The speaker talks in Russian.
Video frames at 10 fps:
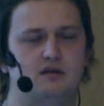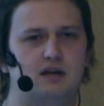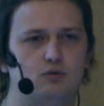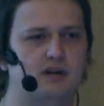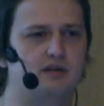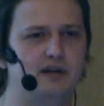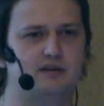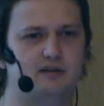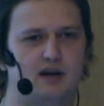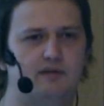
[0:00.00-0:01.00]
э, который
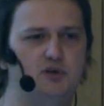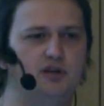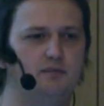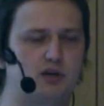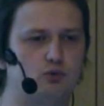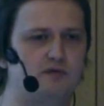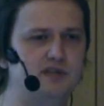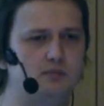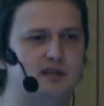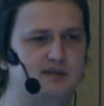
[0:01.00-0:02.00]
говорит, а вообще продукт
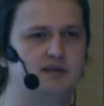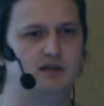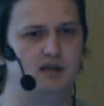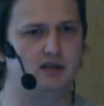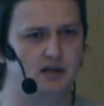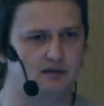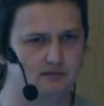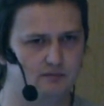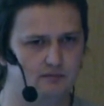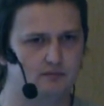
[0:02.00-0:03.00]
видим на сайте или нет.
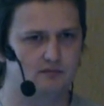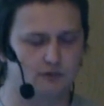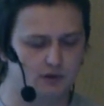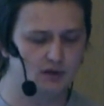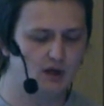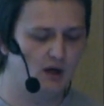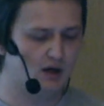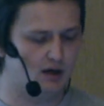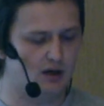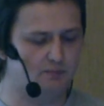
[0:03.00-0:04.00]
Вот.
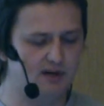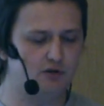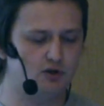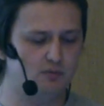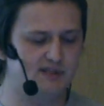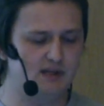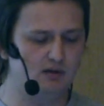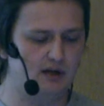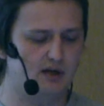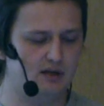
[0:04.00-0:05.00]
А, первое, что мы
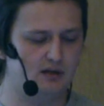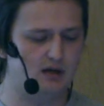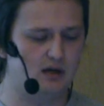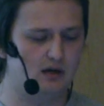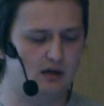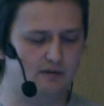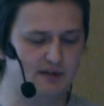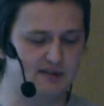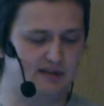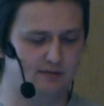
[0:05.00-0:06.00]
сделали, это
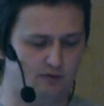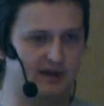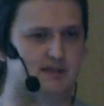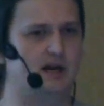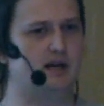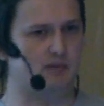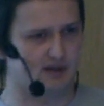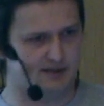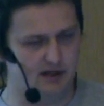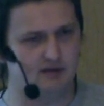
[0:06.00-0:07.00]
вынесли его в отдельный
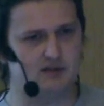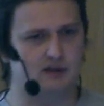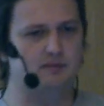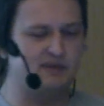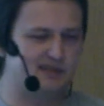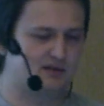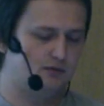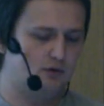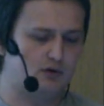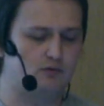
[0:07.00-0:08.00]
микросервис и
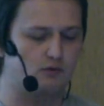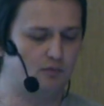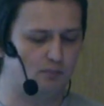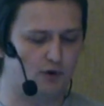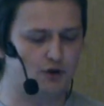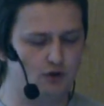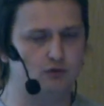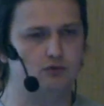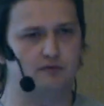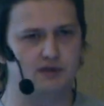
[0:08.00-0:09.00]
бизнес-логику по
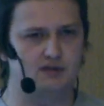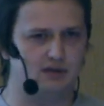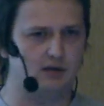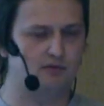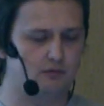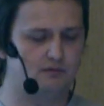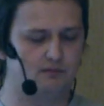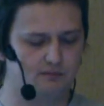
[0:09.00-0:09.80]
расчету вынесли как бы вот